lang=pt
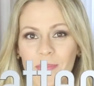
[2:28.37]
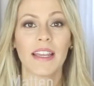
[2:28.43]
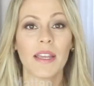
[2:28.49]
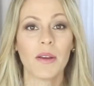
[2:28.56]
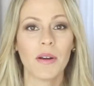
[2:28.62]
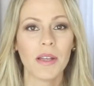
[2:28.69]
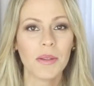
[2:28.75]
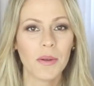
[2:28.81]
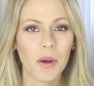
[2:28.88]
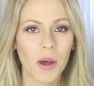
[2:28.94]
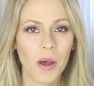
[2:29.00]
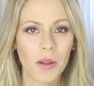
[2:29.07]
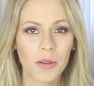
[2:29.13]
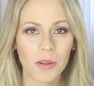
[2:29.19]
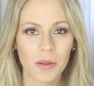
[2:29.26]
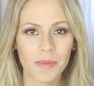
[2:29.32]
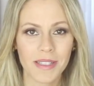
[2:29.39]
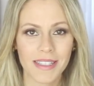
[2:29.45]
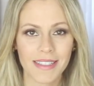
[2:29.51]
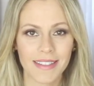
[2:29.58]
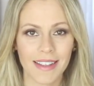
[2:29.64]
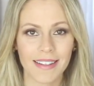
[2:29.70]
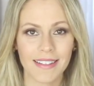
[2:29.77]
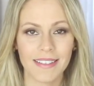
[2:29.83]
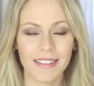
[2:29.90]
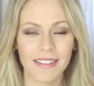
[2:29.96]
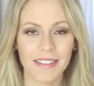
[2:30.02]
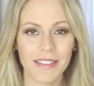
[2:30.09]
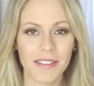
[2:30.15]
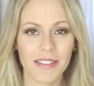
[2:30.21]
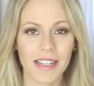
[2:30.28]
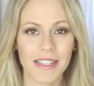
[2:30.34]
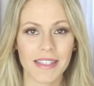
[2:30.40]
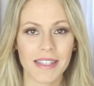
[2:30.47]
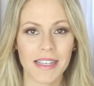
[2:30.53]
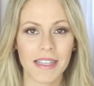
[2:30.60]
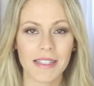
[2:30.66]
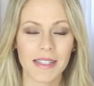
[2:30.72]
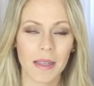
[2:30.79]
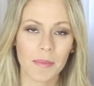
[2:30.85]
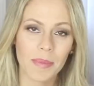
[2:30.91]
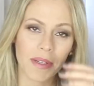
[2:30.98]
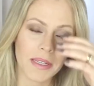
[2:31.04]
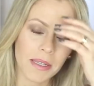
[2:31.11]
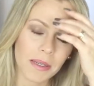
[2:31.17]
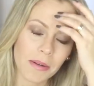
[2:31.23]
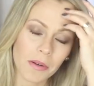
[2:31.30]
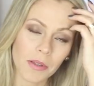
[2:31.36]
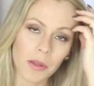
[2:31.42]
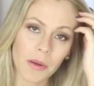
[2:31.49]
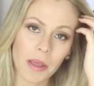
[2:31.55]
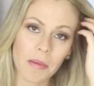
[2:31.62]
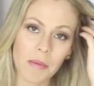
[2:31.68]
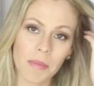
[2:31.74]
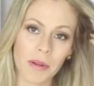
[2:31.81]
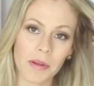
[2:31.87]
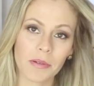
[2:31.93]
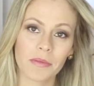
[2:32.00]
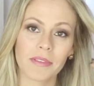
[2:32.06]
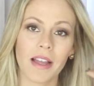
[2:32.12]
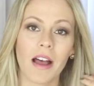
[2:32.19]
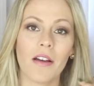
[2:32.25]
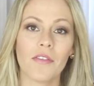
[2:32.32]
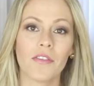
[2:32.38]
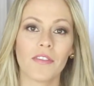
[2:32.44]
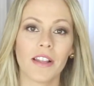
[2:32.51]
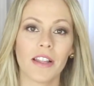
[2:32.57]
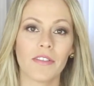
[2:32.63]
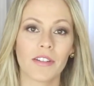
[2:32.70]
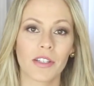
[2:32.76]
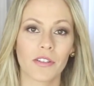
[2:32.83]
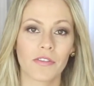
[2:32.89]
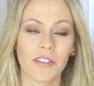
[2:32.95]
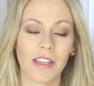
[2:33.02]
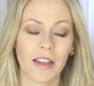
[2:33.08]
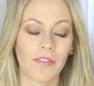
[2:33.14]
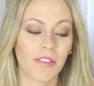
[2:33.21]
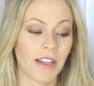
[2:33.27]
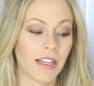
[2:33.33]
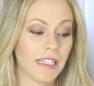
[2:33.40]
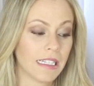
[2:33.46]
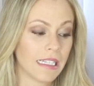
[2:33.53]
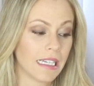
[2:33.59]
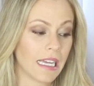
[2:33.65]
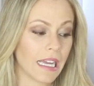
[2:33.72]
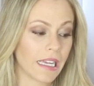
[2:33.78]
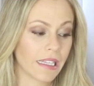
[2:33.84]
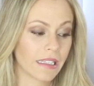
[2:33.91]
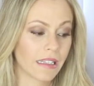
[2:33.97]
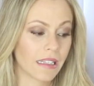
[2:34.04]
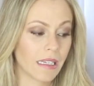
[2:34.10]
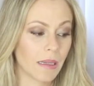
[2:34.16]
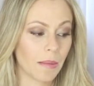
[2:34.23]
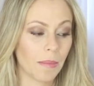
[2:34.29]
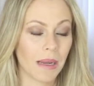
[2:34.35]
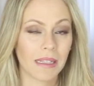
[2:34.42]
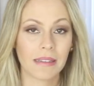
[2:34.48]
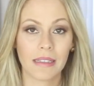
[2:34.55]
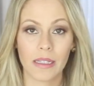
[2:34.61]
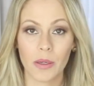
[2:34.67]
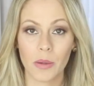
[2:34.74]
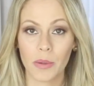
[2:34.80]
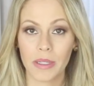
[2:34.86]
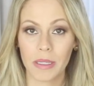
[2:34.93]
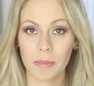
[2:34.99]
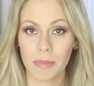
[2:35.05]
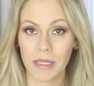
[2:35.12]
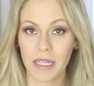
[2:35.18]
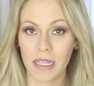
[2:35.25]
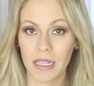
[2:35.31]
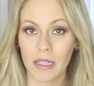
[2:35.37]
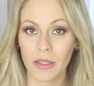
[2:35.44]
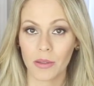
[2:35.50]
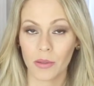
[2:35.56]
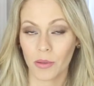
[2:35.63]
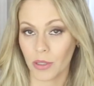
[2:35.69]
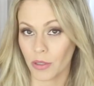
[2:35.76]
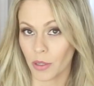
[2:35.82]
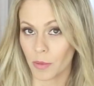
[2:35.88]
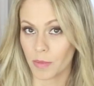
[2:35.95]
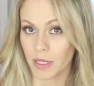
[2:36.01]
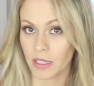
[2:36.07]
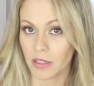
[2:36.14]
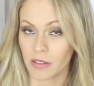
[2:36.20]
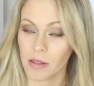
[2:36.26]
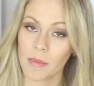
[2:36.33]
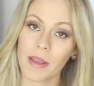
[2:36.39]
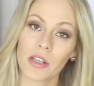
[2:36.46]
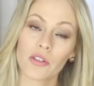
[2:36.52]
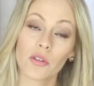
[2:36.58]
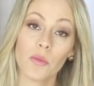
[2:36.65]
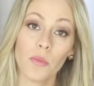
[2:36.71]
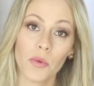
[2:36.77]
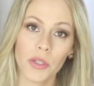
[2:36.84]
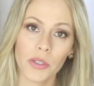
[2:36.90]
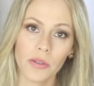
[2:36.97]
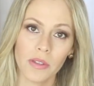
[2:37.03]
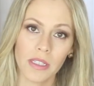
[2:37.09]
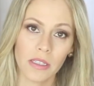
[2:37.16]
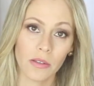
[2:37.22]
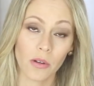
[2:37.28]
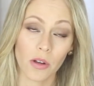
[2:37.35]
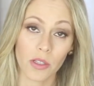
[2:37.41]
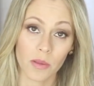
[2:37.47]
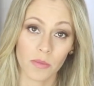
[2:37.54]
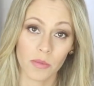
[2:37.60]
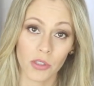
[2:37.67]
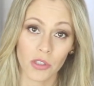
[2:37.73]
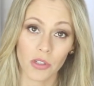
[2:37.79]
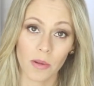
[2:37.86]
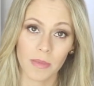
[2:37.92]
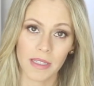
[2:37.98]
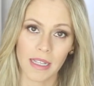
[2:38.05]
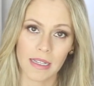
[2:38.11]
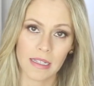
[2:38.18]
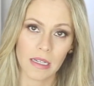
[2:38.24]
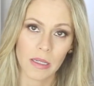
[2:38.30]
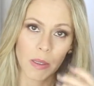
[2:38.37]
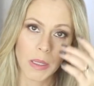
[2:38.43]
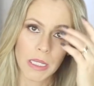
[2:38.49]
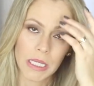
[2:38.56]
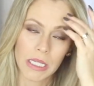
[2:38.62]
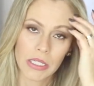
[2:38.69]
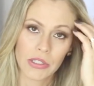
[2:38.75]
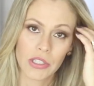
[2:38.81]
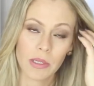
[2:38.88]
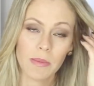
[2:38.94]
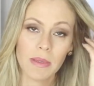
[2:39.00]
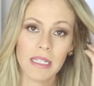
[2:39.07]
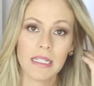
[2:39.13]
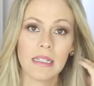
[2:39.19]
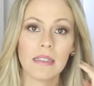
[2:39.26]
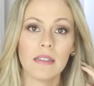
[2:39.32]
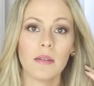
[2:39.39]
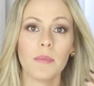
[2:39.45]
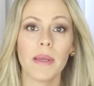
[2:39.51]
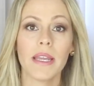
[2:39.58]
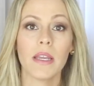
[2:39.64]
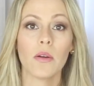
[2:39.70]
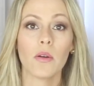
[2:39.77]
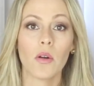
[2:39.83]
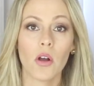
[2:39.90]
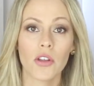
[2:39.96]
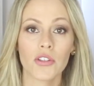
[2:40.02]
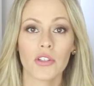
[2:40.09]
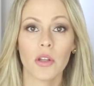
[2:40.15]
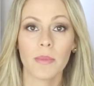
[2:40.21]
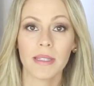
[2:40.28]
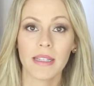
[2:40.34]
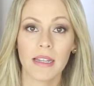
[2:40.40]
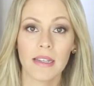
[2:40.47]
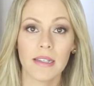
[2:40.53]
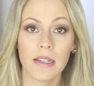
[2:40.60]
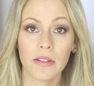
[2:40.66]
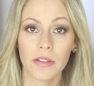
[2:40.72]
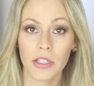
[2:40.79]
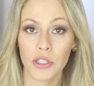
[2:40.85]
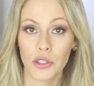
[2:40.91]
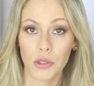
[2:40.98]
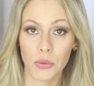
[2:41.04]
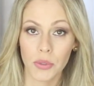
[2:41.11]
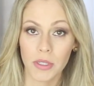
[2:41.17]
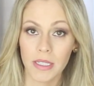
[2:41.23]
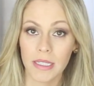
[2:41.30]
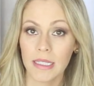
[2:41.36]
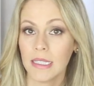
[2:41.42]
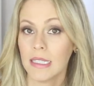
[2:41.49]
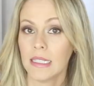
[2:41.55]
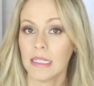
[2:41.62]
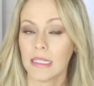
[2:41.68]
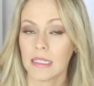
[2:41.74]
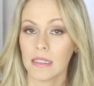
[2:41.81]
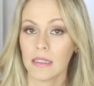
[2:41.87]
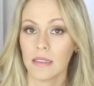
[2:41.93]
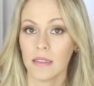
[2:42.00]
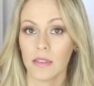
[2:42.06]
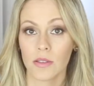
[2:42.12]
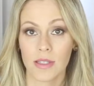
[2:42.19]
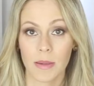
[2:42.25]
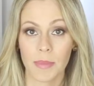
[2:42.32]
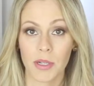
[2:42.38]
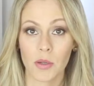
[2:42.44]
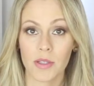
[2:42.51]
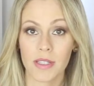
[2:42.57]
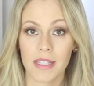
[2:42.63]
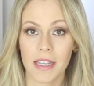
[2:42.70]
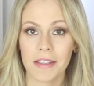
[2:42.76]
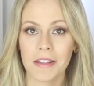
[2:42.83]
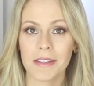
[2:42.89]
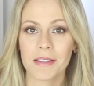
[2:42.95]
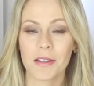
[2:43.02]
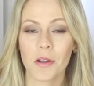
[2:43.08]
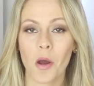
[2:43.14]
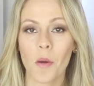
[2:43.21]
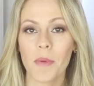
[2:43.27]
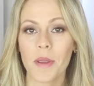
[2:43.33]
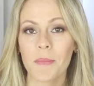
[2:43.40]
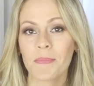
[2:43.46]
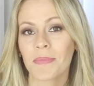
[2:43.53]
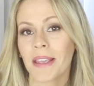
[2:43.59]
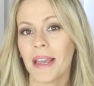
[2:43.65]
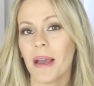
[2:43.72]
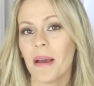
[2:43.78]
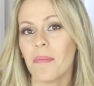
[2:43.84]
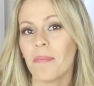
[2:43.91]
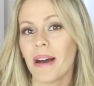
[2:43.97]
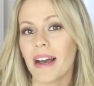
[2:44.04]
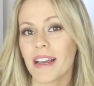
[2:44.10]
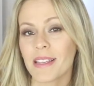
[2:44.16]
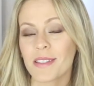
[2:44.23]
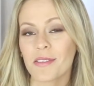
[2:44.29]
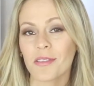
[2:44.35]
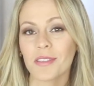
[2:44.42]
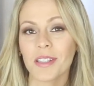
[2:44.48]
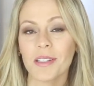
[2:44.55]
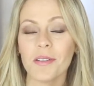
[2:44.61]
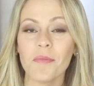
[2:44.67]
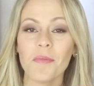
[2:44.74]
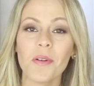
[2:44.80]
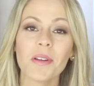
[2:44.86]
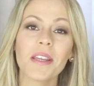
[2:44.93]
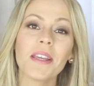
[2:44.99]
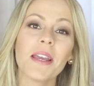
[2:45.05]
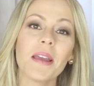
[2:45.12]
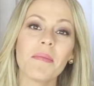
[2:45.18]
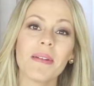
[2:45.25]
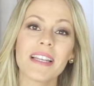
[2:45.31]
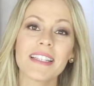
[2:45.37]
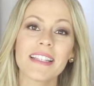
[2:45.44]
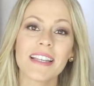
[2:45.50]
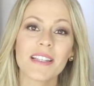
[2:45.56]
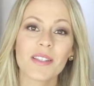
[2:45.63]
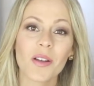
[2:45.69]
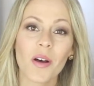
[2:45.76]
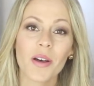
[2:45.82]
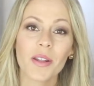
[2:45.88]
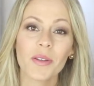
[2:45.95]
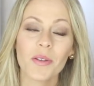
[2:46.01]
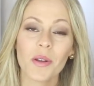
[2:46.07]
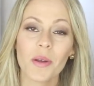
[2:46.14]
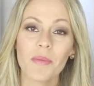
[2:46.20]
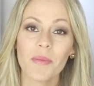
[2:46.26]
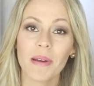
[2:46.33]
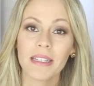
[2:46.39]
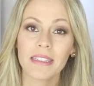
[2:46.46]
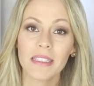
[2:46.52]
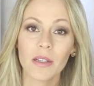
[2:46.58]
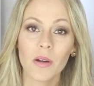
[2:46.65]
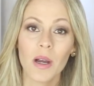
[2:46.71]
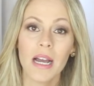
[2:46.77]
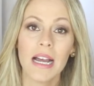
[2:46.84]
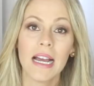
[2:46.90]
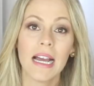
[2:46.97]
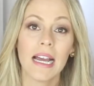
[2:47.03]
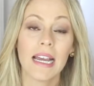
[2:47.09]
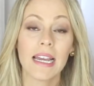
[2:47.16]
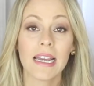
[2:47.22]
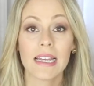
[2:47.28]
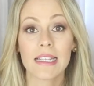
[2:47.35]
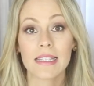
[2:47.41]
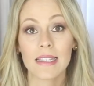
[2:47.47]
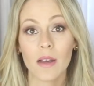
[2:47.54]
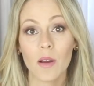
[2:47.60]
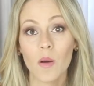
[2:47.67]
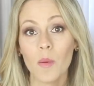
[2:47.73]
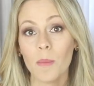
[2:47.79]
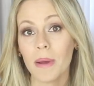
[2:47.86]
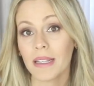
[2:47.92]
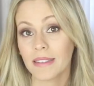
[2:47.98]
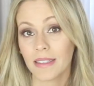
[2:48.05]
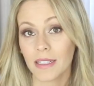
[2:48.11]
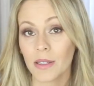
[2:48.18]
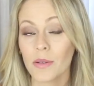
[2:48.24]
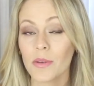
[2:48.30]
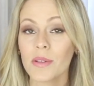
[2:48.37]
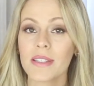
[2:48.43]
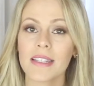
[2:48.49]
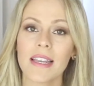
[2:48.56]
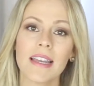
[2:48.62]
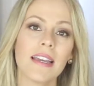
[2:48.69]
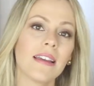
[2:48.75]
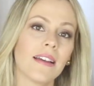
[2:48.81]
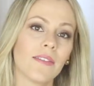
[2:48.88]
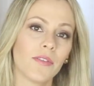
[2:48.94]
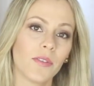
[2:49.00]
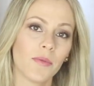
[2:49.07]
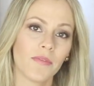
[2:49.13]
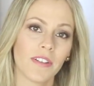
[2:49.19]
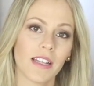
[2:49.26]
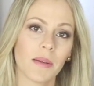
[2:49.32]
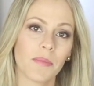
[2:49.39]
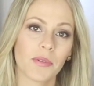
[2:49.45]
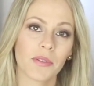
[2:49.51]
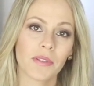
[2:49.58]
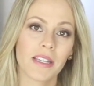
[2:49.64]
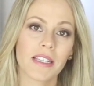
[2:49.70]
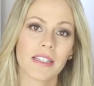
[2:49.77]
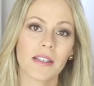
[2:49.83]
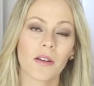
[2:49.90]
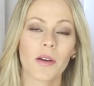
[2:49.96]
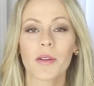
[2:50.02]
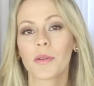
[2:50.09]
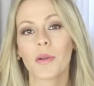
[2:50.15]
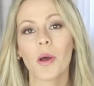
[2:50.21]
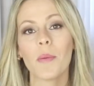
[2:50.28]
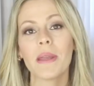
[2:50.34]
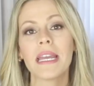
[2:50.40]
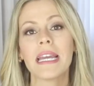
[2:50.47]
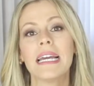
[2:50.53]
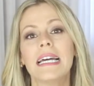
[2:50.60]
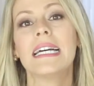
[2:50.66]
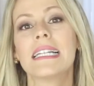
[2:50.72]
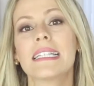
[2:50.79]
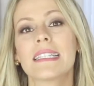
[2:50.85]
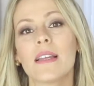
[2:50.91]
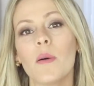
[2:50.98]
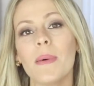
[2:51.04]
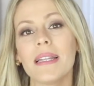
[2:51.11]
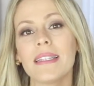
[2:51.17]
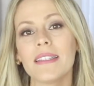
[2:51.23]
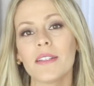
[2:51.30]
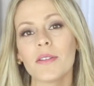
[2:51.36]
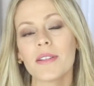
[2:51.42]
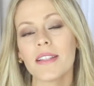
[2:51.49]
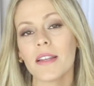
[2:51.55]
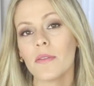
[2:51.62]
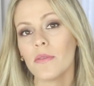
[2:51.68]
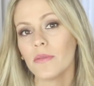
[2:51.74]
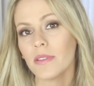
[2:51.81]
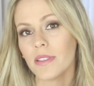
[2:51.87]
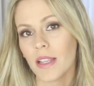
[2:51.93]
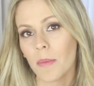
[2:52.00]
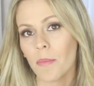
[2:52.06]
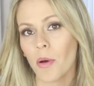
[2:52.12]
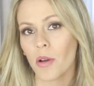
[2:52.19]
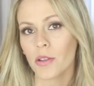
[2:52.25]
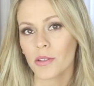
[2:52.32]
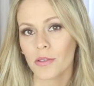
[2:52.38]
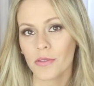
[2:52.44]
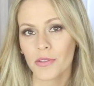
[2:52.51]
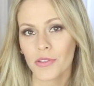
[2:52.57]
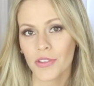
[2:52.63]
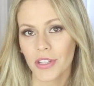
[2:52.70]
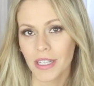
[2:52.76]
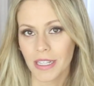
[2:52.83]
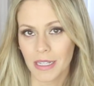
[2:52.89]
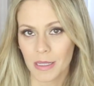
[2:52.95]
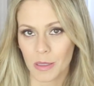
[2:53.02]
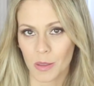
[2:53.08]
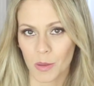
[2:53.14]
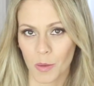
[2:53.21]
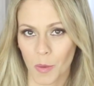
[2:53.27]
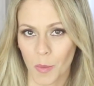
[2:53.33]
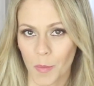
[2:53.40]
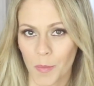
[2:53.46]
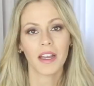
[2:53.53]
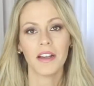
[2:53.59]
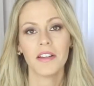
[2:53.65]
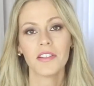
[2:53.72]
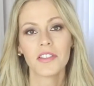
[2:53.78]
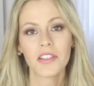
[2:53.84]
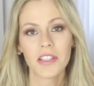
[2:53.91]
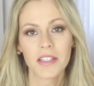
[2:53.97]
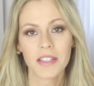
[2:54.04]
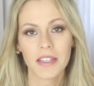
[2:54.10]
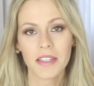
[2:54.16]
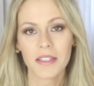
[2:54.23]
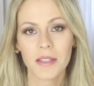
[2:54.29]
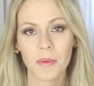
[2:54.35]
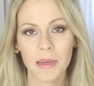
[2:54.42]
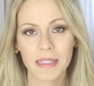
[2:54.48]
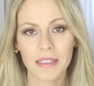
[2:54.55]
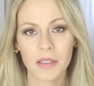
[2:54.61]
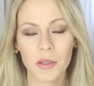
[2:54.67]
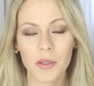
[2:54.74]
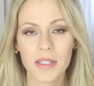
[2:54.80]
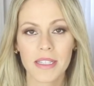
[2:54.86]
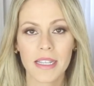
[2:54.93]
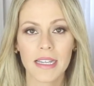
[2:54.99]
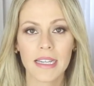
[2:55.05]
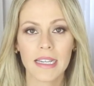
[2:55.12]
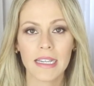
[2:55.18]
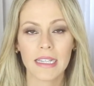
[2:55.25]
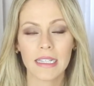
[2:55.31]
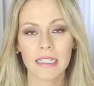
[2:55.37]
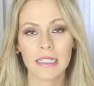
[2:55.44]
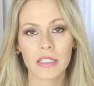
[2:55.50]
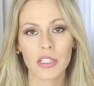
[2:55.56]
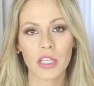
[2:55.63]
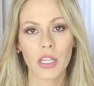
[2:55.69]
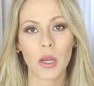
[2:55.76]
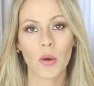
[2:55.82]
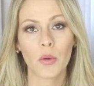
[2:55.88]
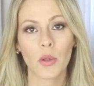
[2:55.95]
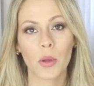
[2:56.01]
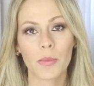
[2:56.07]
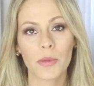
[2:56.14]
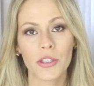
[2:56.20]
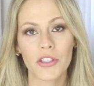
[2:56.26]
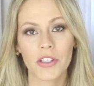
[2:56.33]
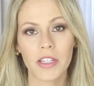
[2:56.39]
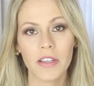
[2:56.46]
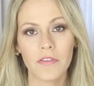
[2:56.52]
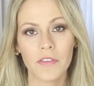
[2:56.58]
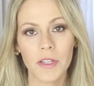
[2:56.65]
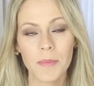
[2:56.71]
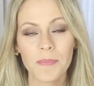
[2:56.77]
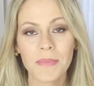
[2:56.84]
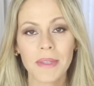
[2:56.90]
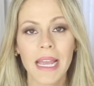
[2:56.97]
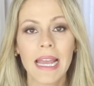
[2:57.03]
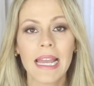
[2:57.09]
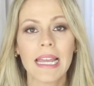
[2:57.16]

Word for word: Eu adoro nomes italianos, assim, sempre quando alguém me perguntava, eu falava que eu ficava entre Mateu e Pietro. Eu adoro Pietro também, acho muito lindo, eu gosto muito de nome italiano. De menina também, eu gosto de nome italiano, que Giulia, é, eu sempre gostei desse nome. Mas contando um pouquinho aí mais da história do nome Mateus, é, São Mateus, né? Ah, vamos falar em português agora o nome. São Mateus era um dos apóstolos de Cristo. Antes de ser São Mateus, é, ele tinha o nome de Levi.